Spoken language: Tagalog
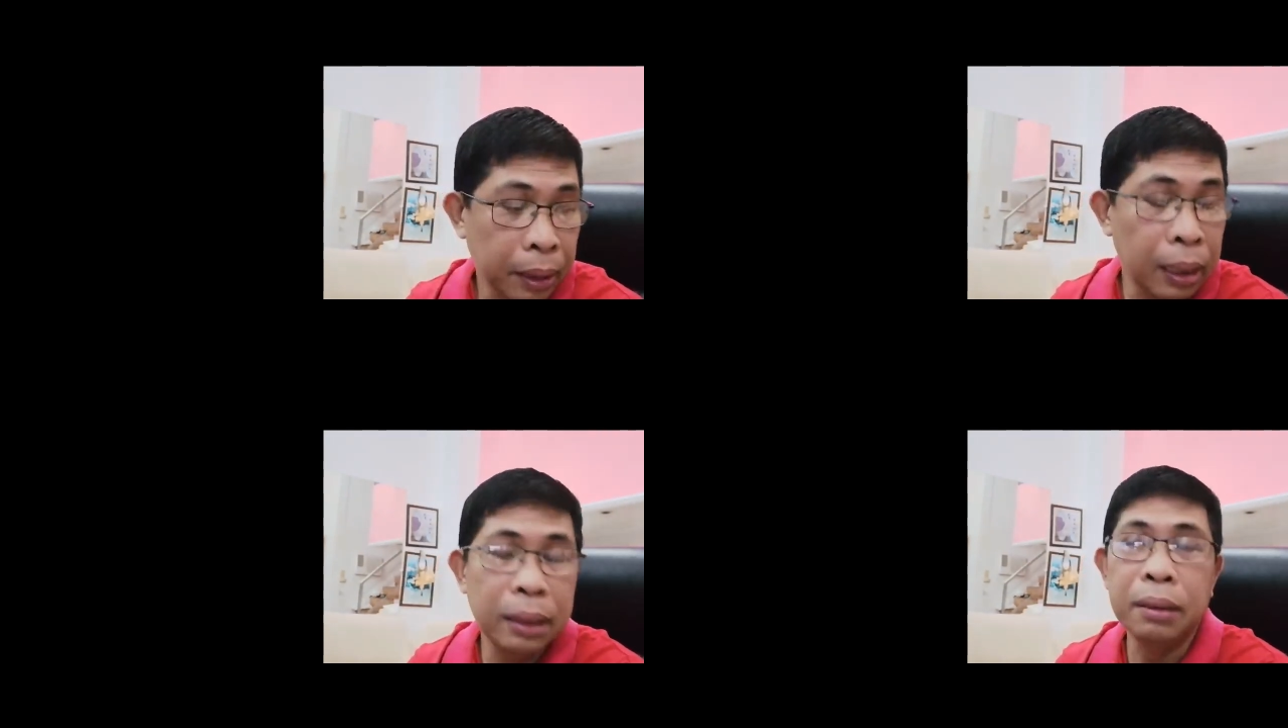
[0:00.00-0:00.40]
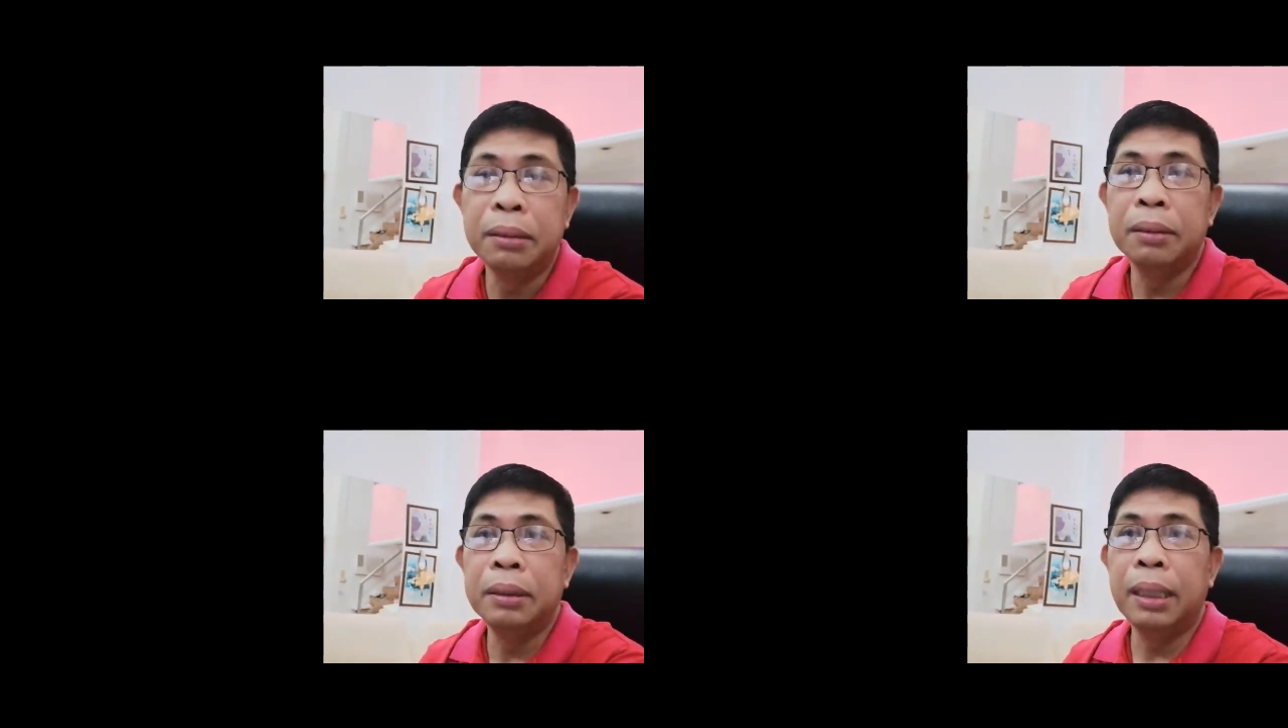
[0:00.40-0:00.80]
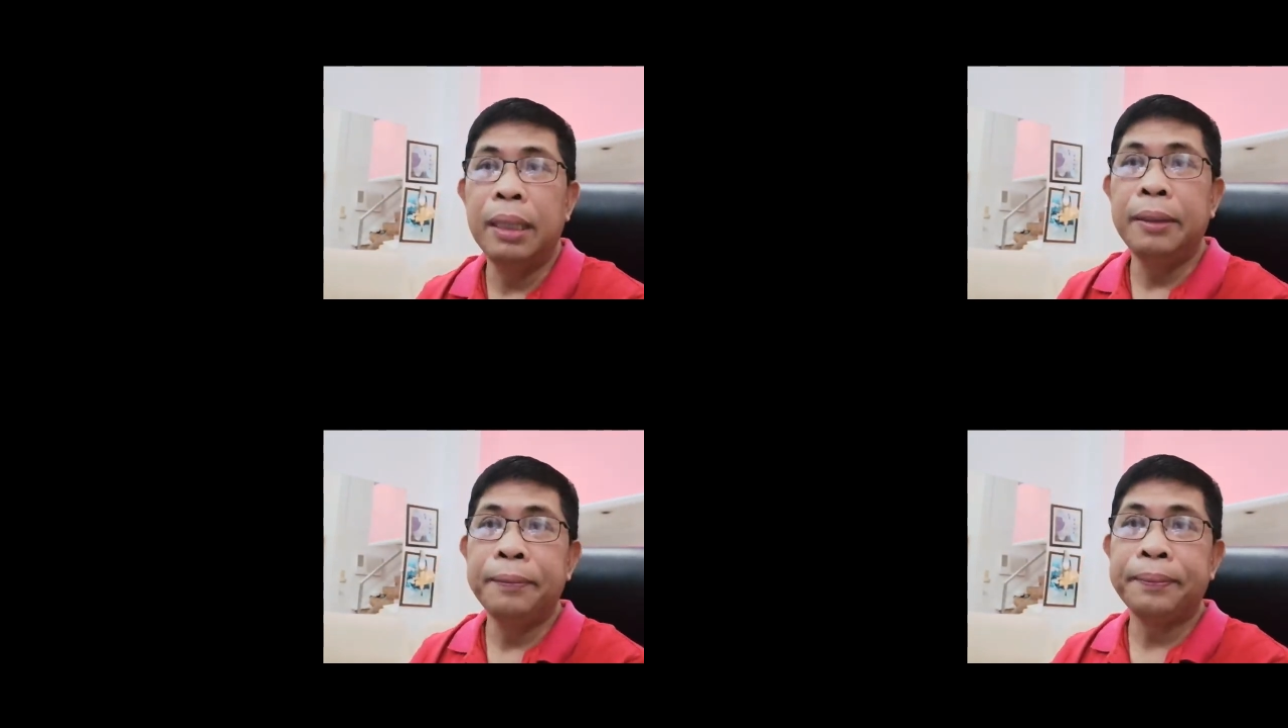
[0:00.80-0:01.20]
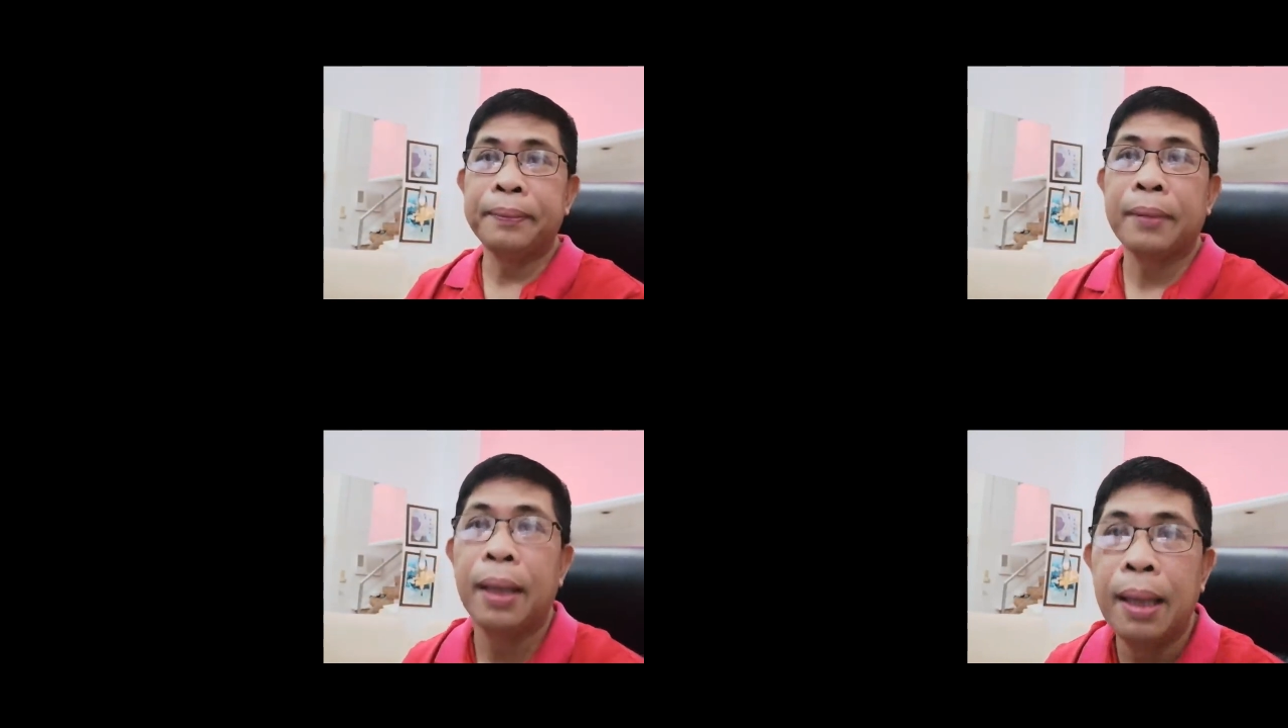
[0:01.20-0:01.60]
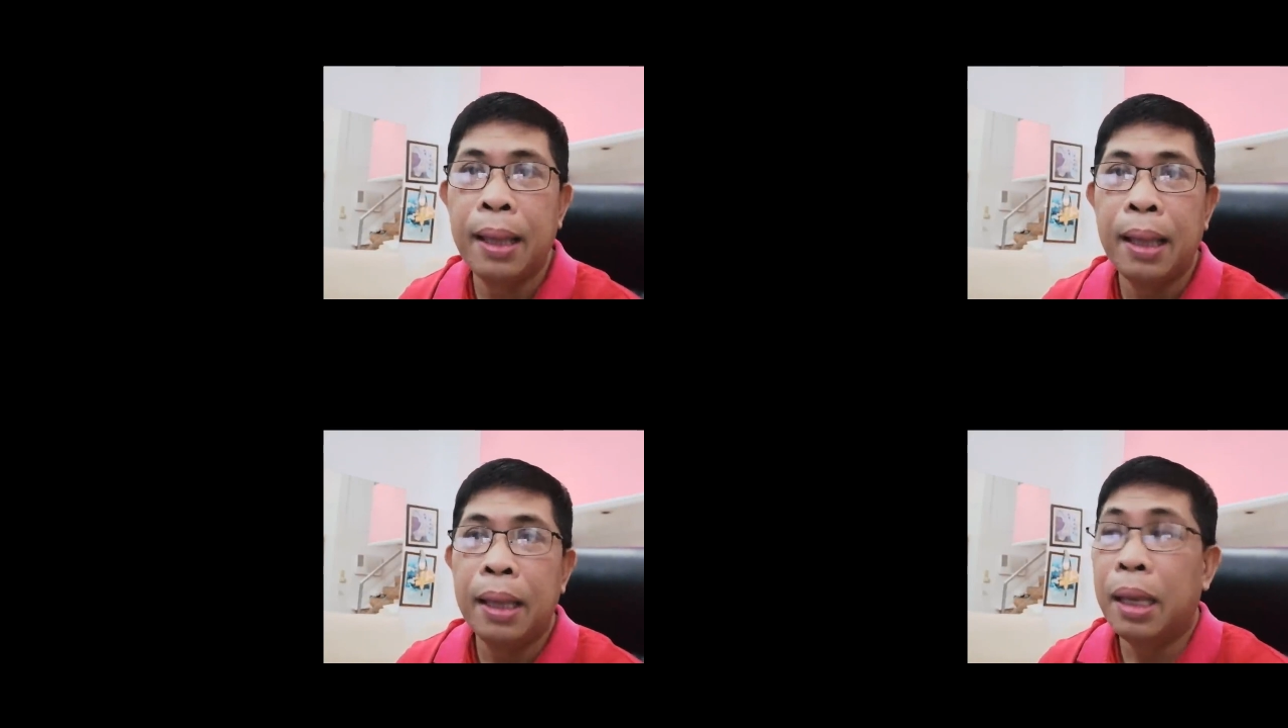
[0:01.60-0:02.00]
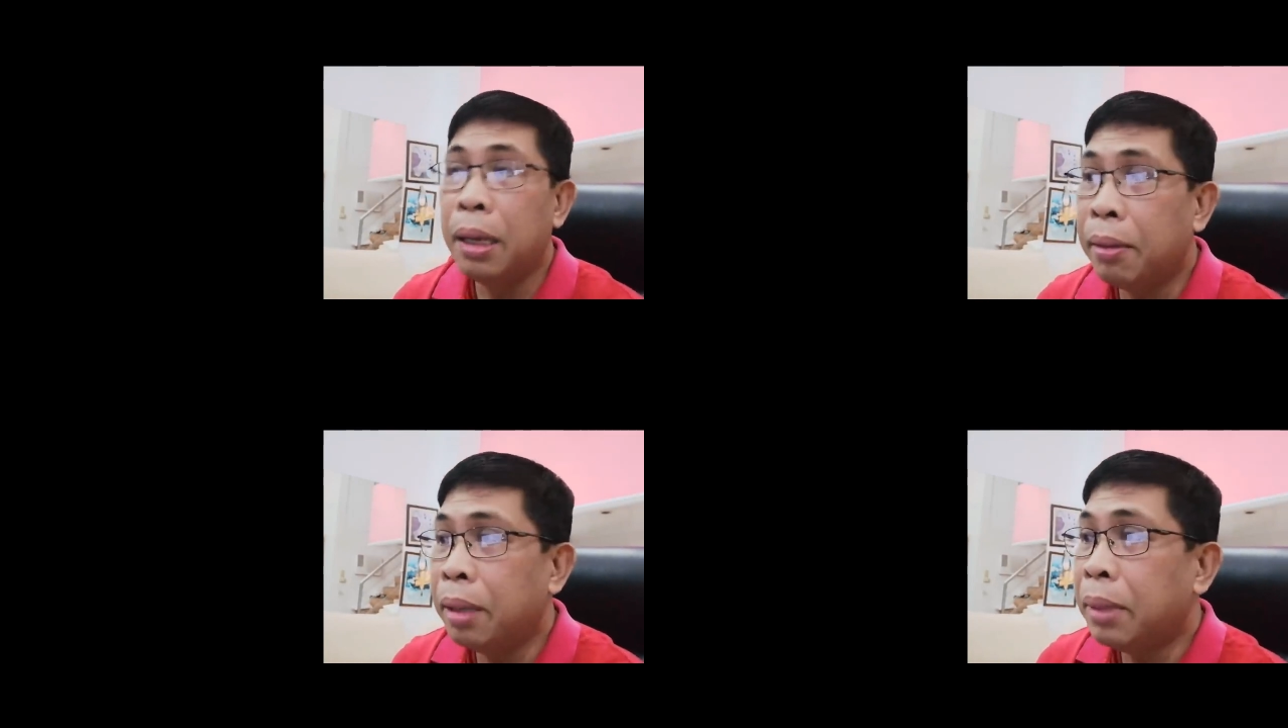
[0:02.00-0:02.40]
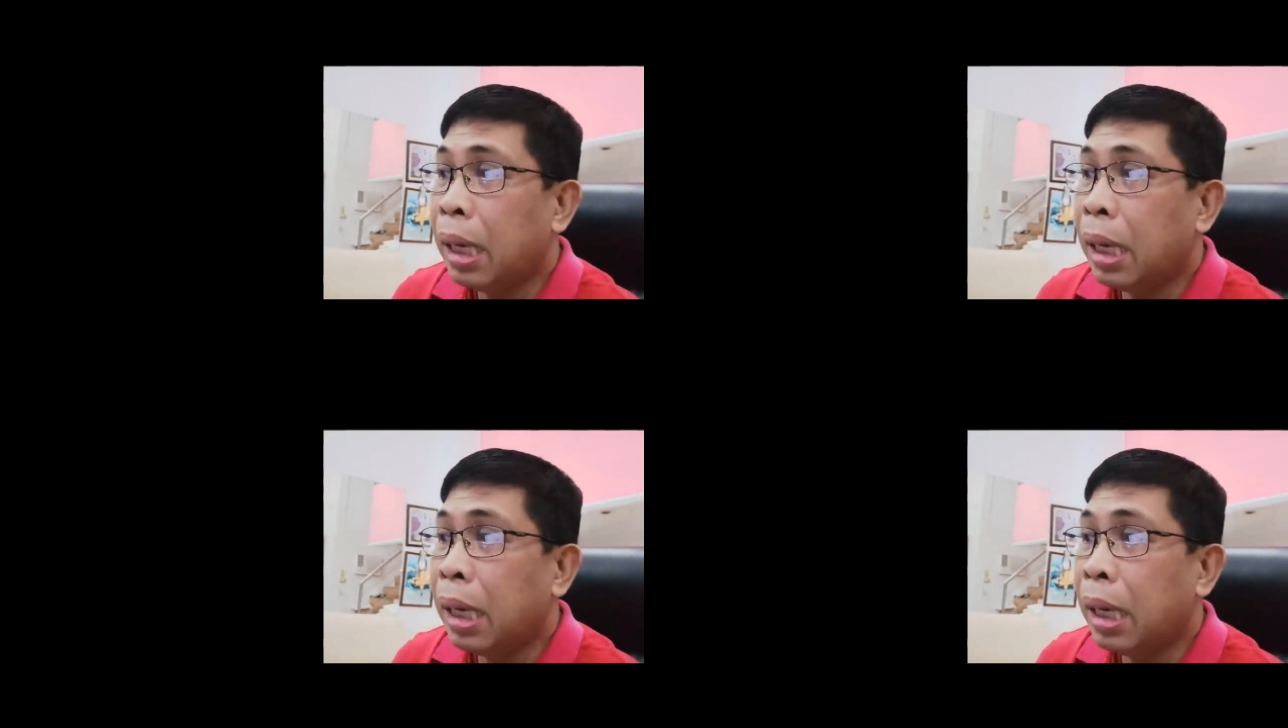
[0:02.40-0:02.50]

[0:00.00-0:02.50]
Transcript: Yan ang totoo niya. Anyway,